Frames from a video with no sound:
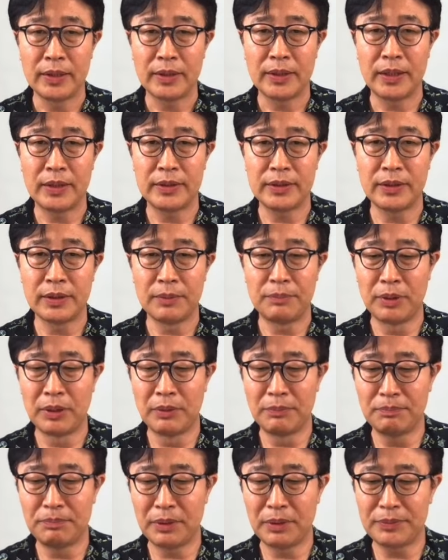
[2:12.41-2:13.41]
그래서
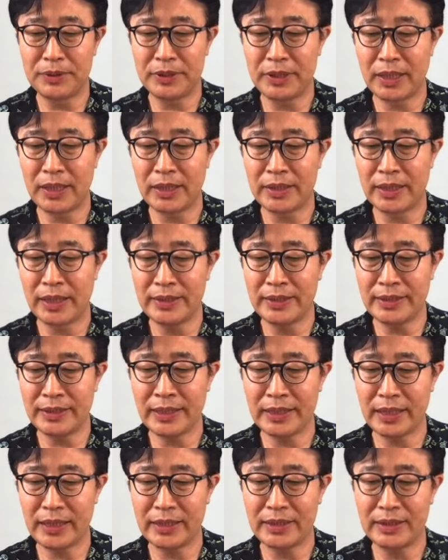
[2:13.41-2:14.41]
범법자가 된
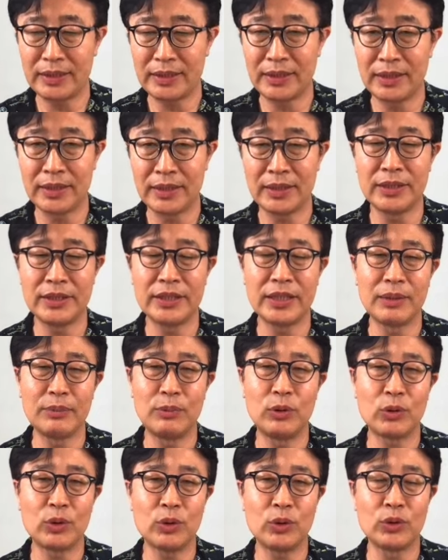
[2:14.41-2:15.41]
사장들, 이런
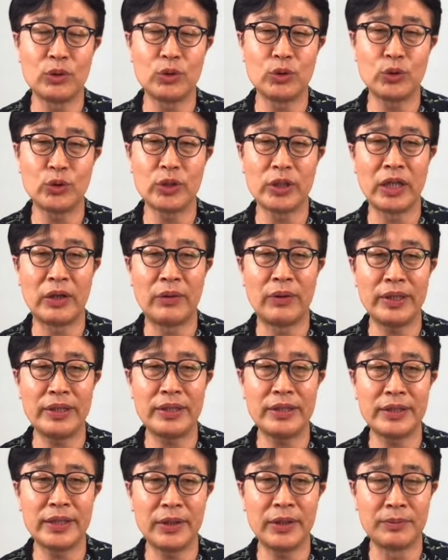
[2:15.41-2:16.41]
제목으로 뉴스가 나와
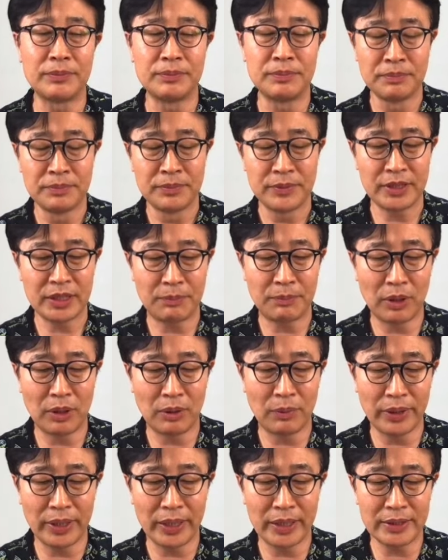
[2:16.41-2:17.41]
있는데요, 자,
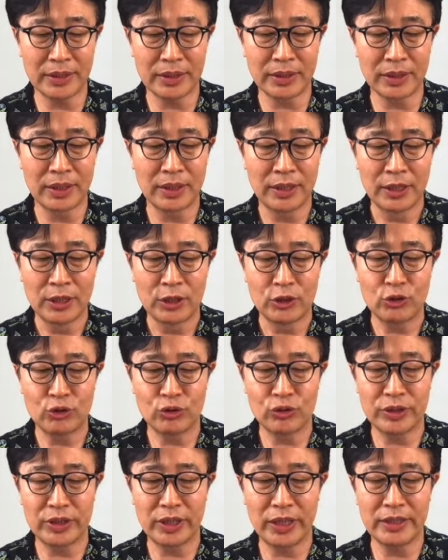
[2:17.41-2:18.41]
법원에서
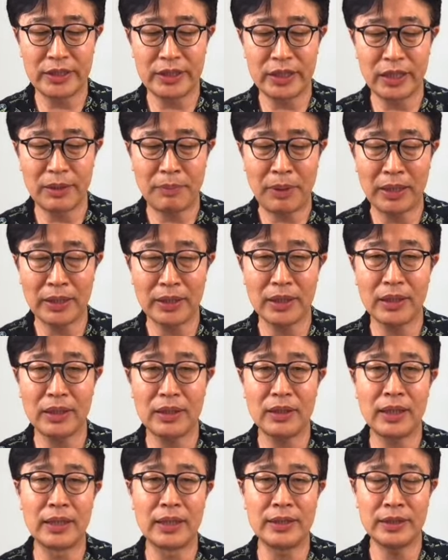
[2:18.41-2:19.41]
중대재해
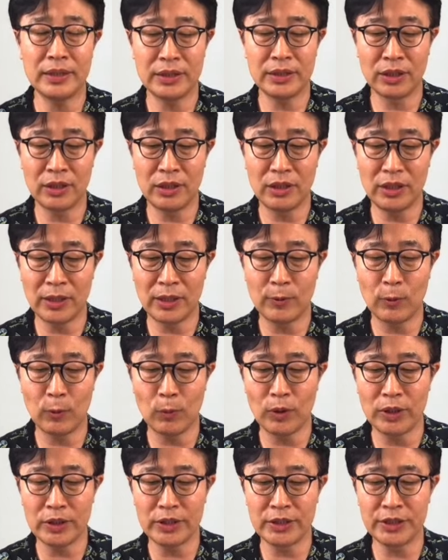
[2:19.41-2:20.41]
판결을 한
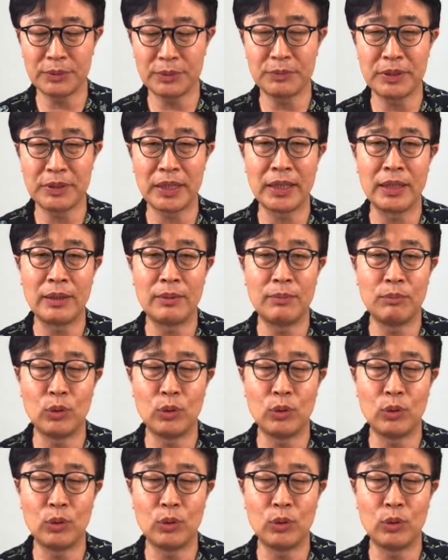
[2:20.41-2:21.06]
열일곱 건이 있습니다.